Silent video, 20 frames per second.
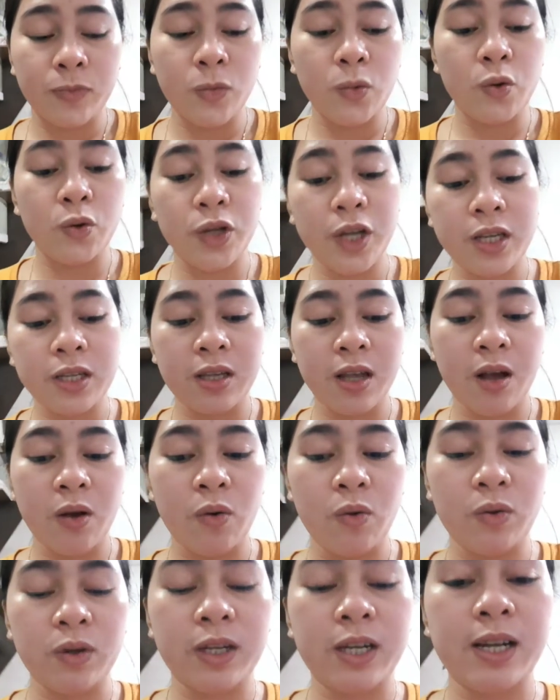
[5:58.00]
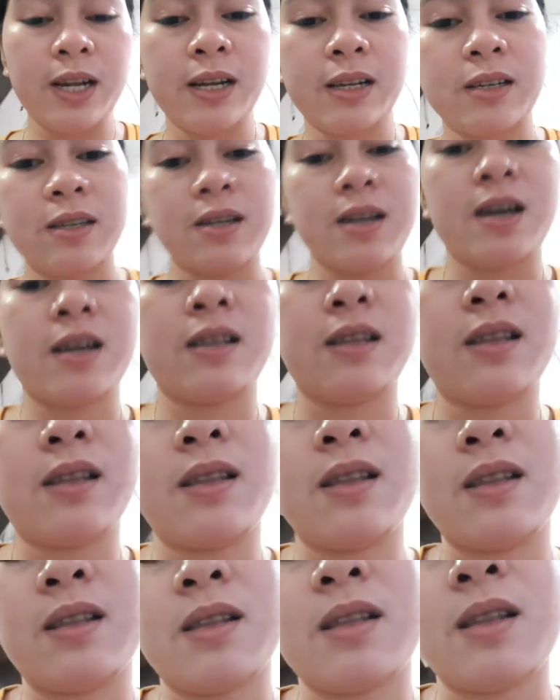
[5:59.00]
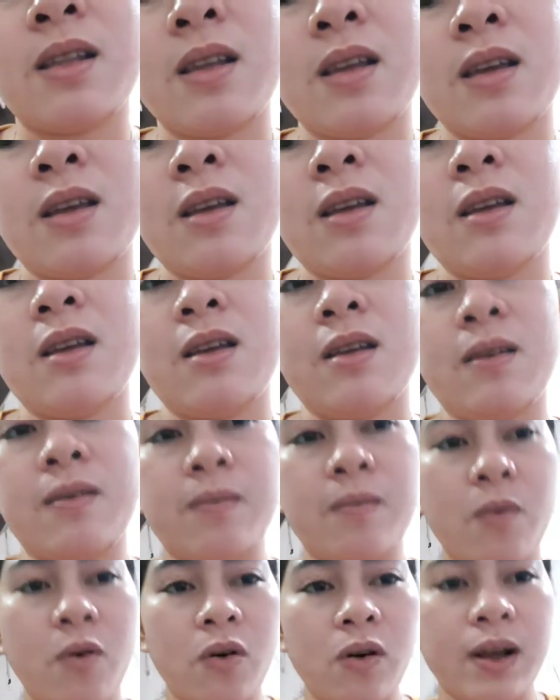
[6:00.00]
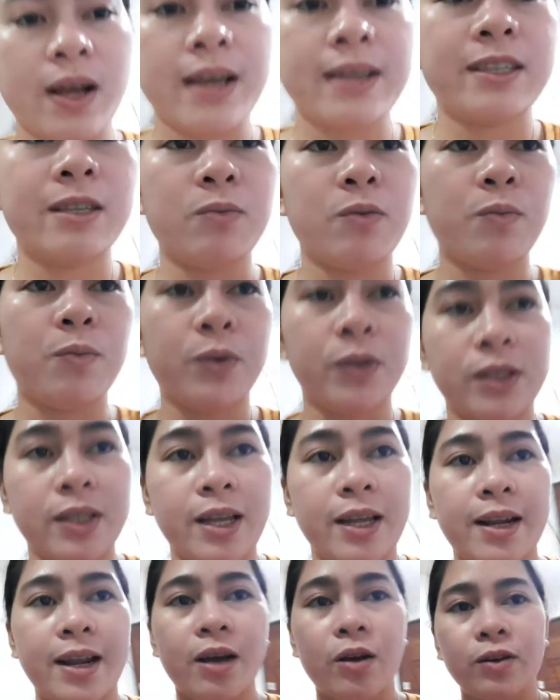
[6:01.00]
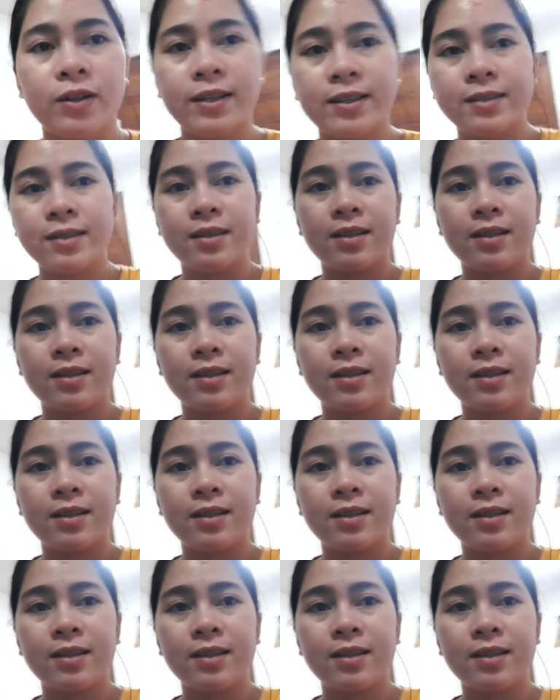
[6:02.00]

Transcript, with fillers: 2 days akong nilagnat. Bukas, pupunta na ako ng